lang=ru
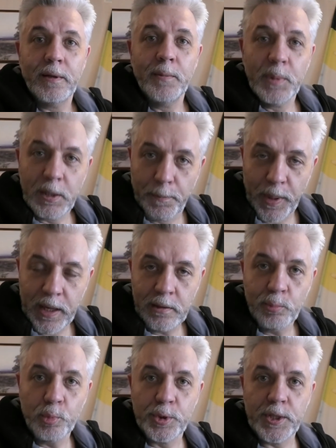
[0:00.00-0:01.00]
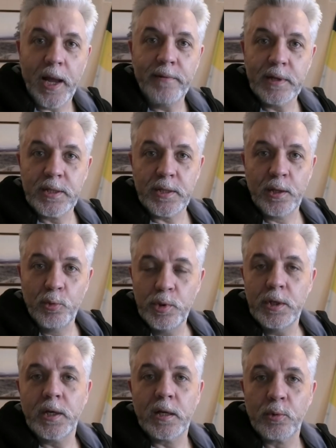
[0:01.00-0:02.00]
Именно поэтому ставятся
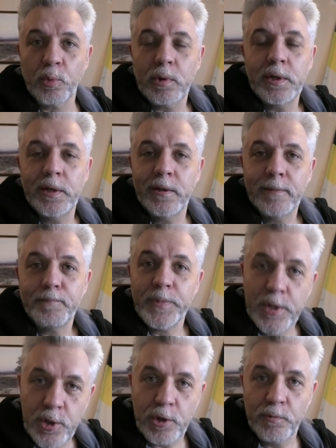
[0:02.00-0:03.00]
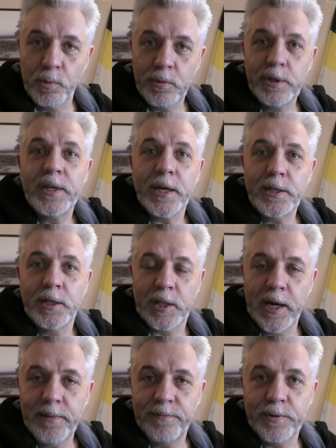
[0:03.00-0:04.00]
люди, которые ничего, никаких
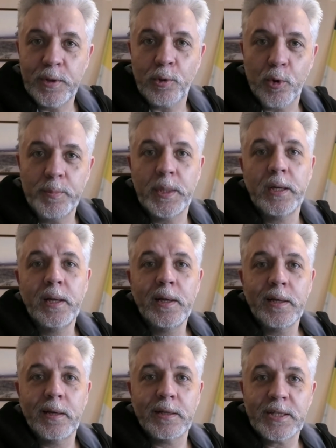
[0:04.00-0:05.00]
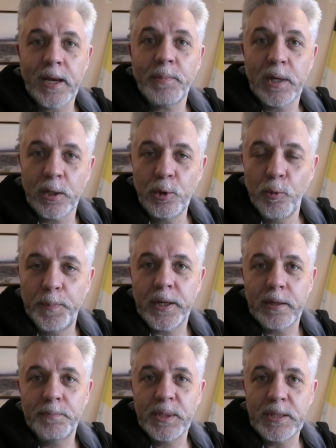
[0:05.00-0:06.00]
требований, кроме э, самых глупых и